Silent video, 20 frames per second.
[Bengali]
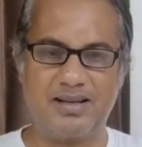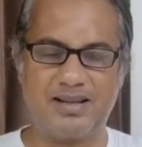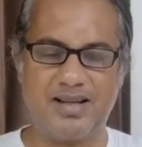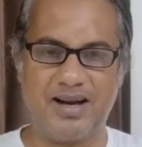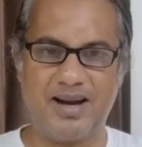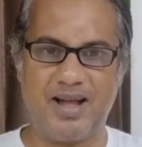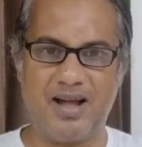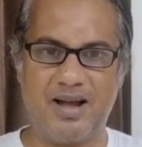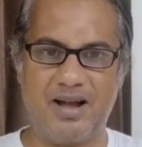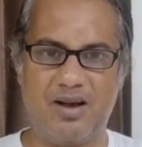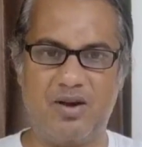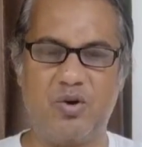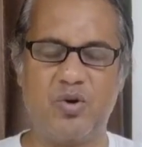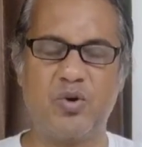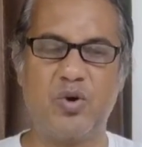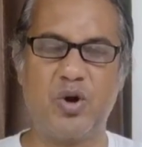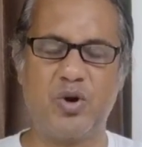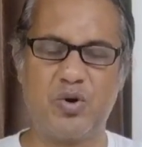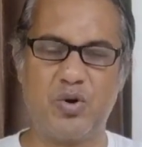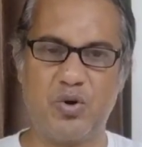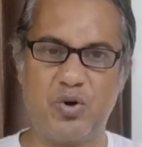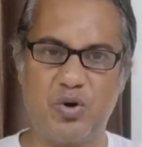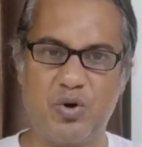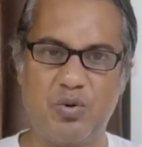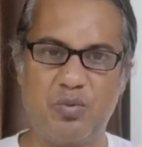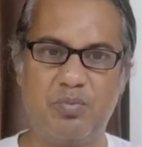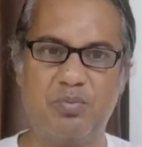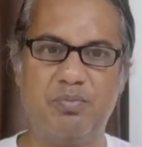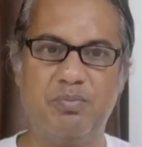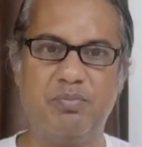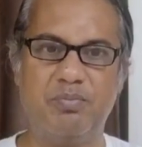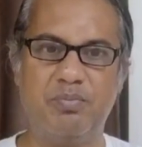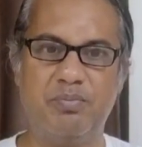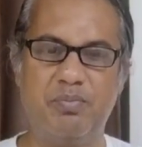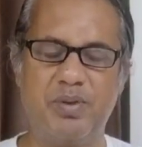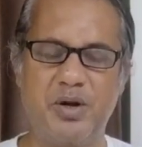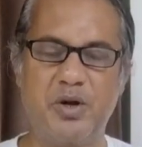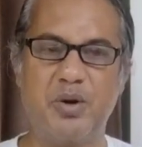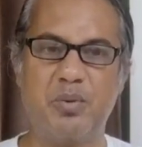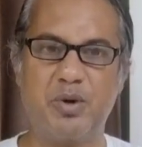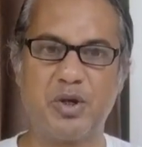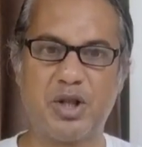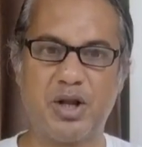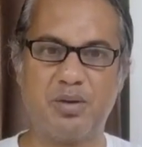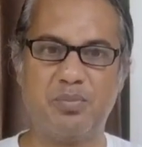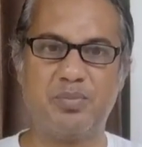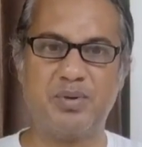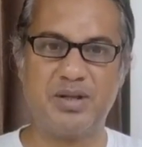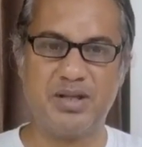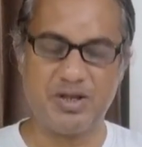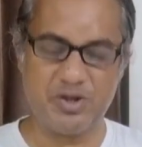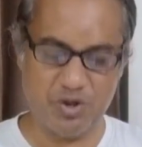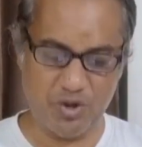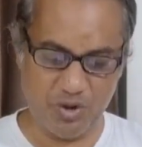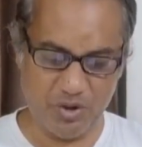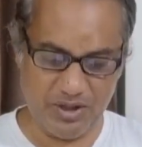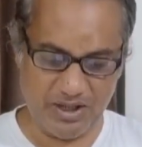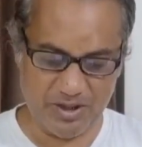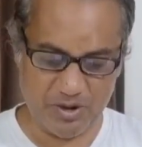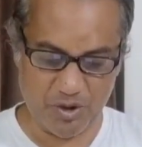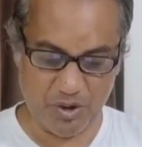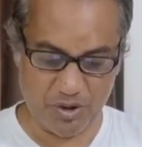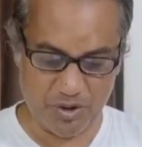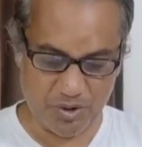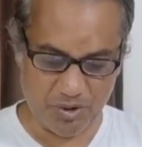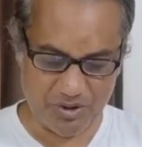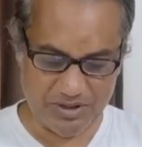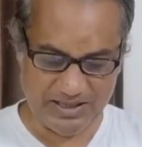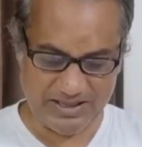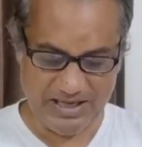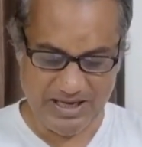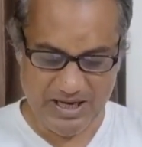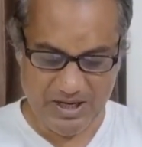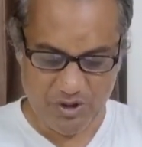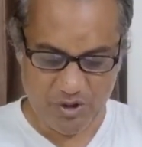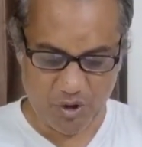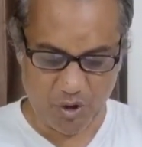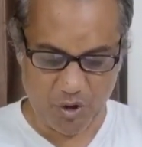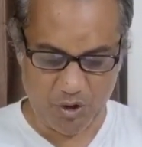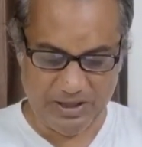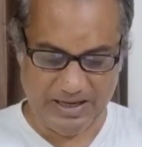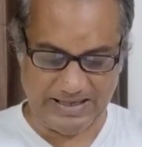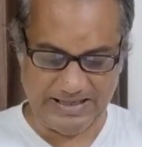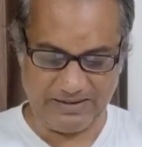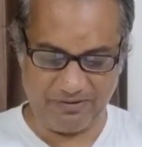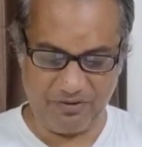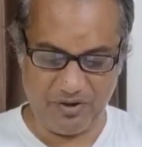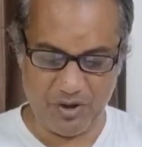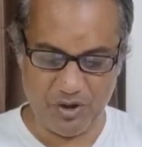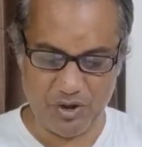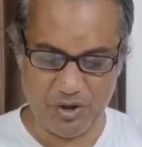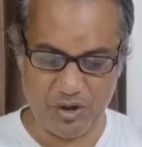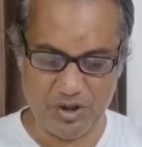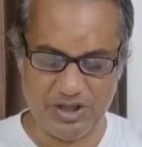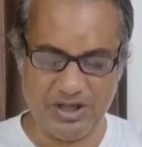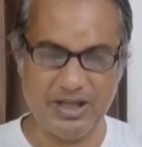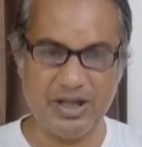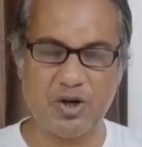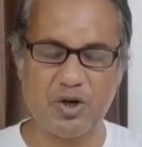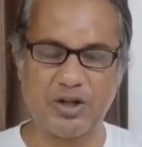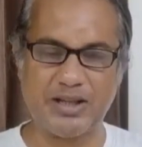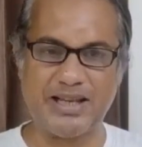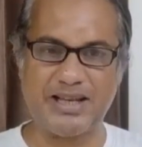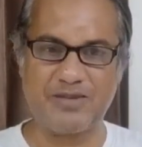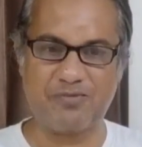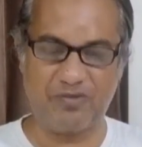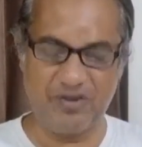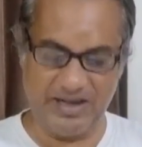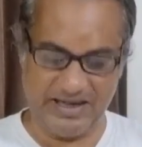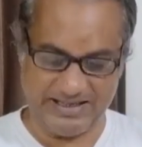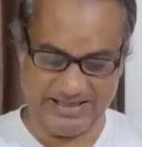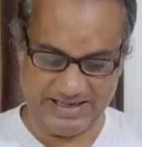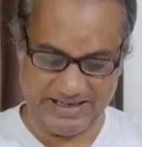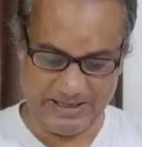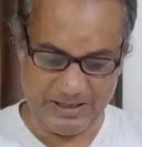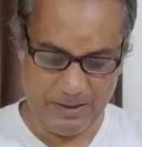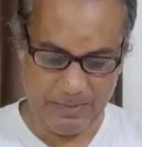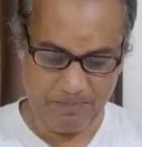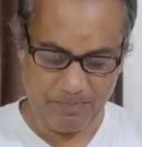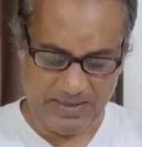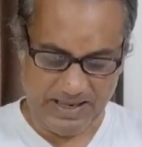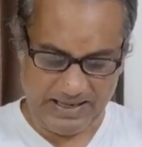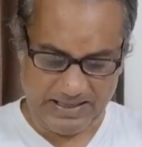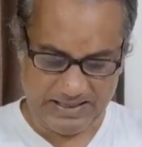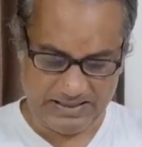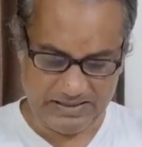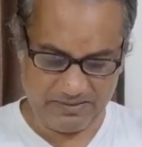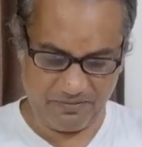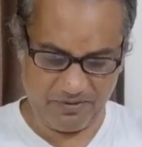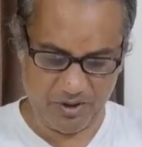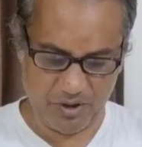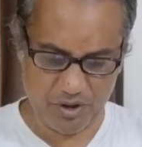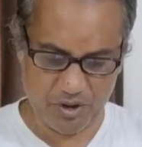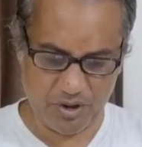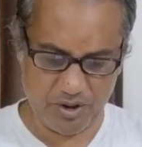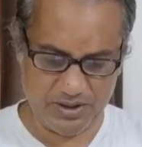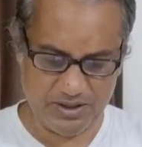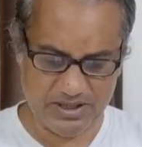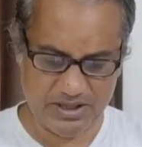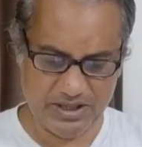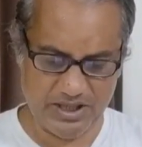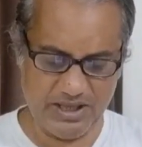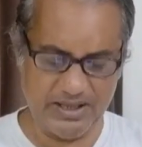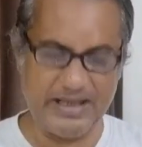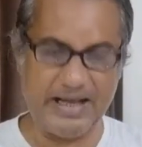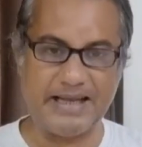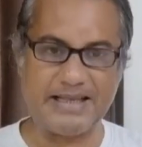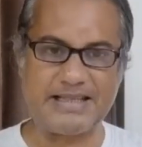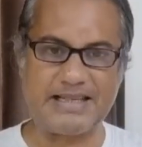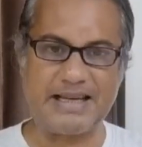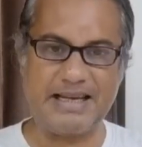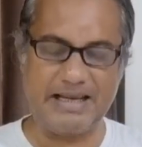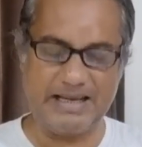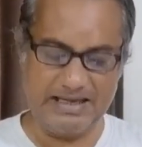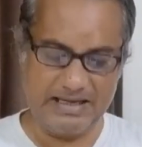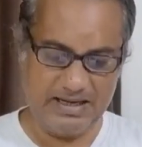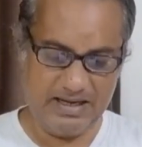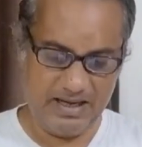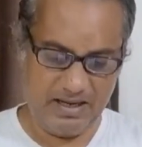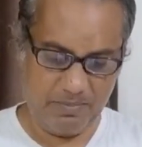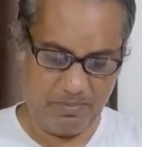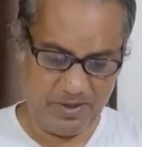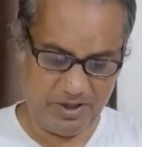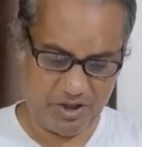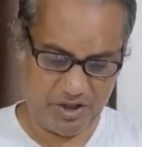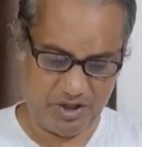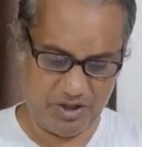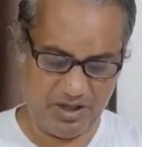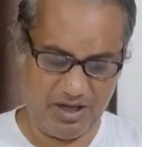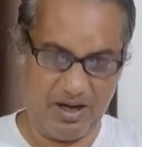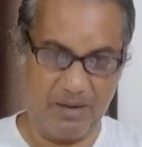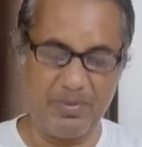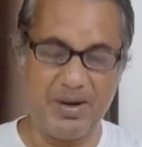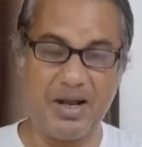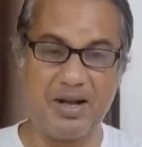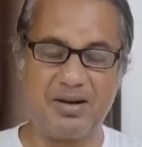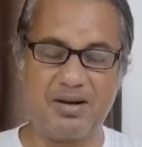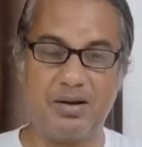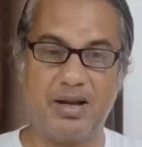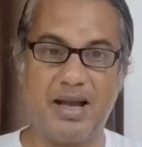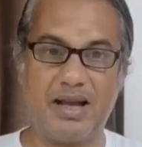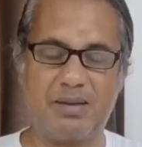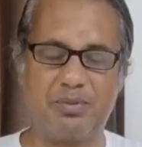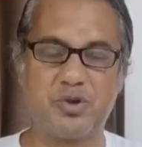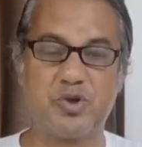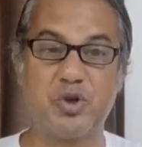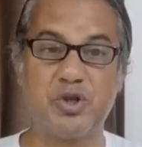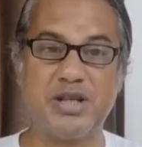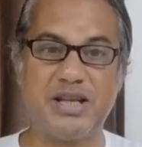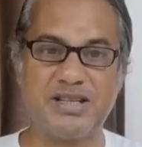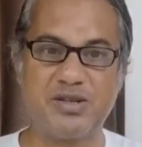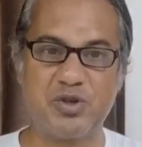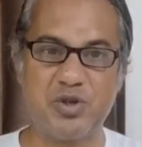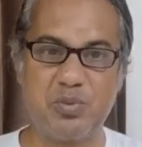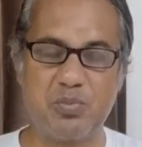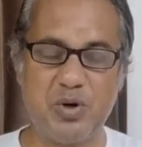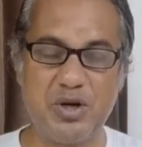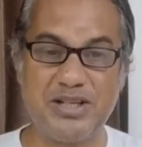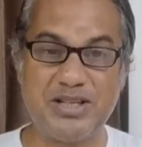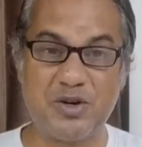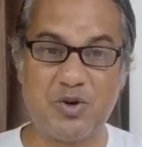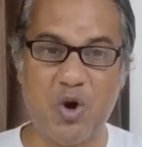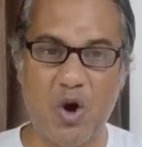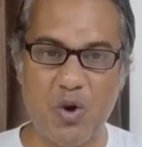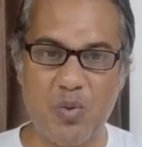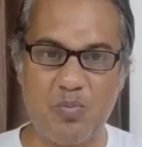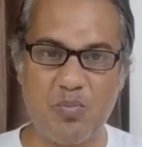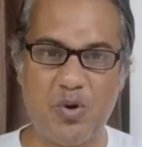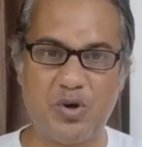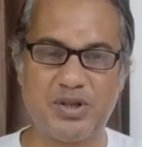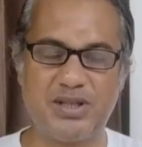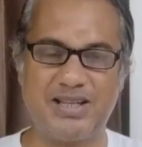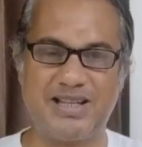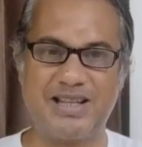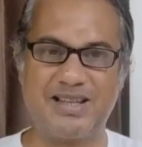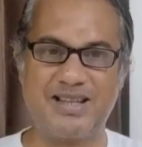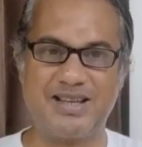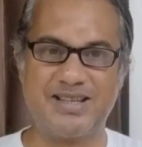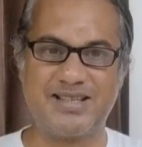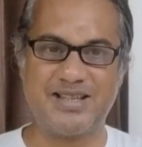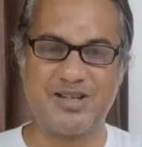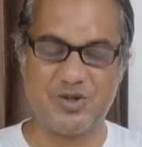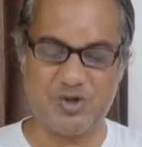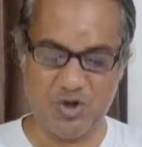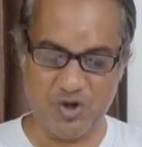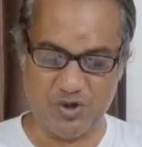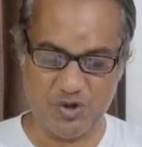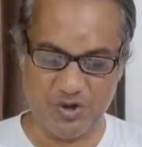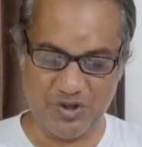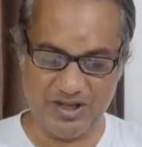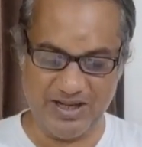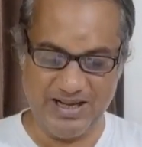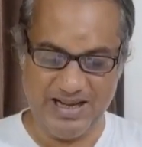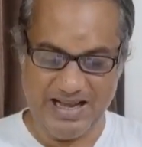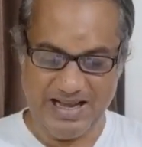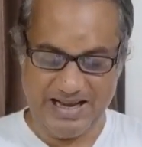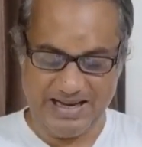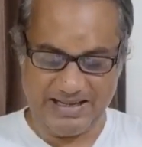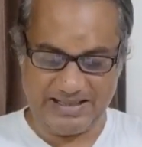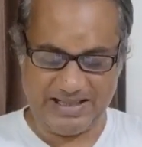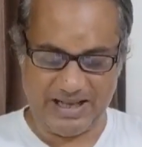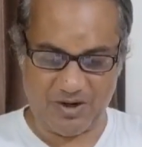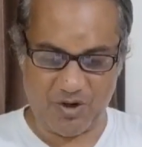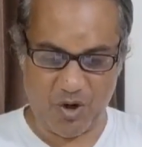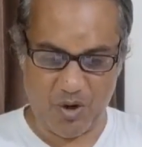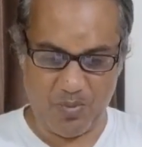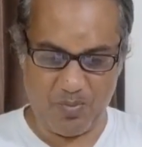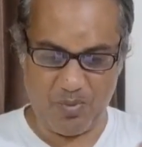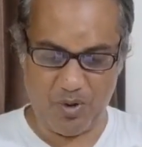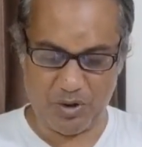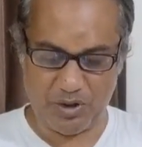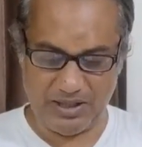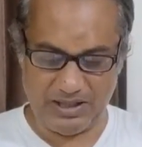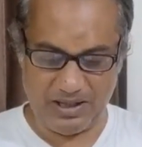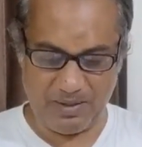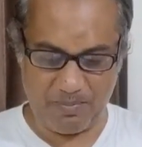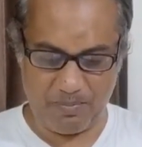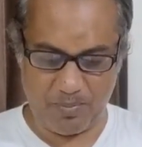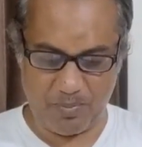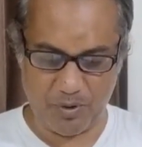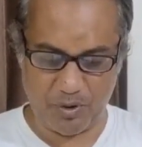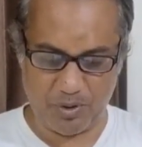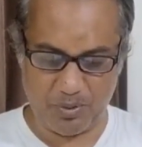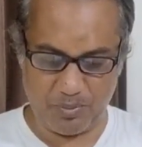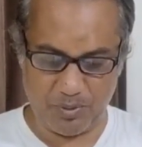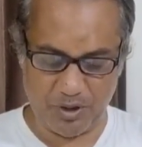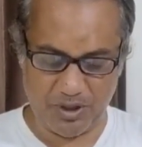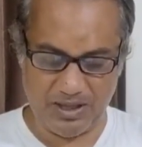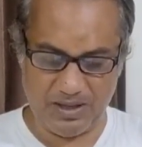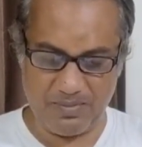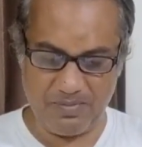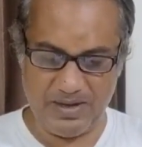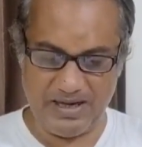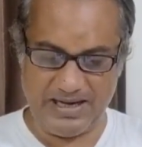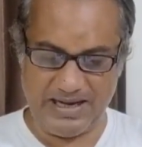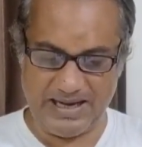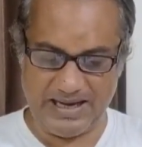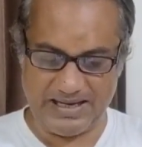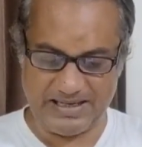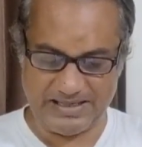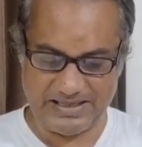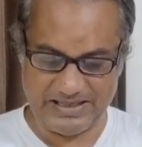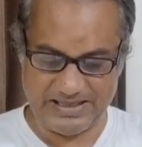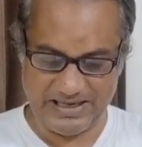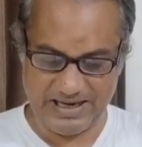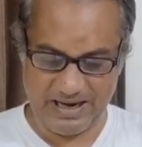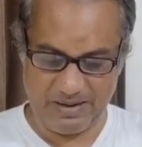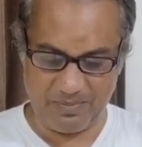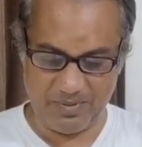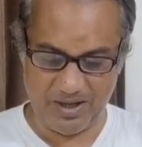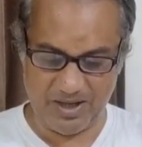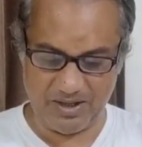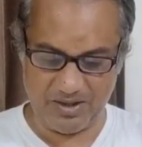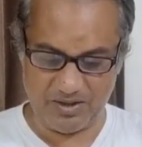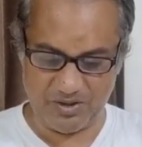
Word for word: তারা অন্যান্য ভিন্ন মতালম্বীদের সঙ্গে তাদের যোগাযোগ আছে চলুন কাজী ফিরোজ রশিদের কথায় ফিরে যাই কাজী ফিরোজ রশিদ আজকে বেশ আমরা একেবারে সোজা যদি বলি যে গরম বক্তৃতা দিয়েছেন সংসদে তার গরম বক্তৃতা পত্রপত্রিকা মিডিয়া এসছে আমরা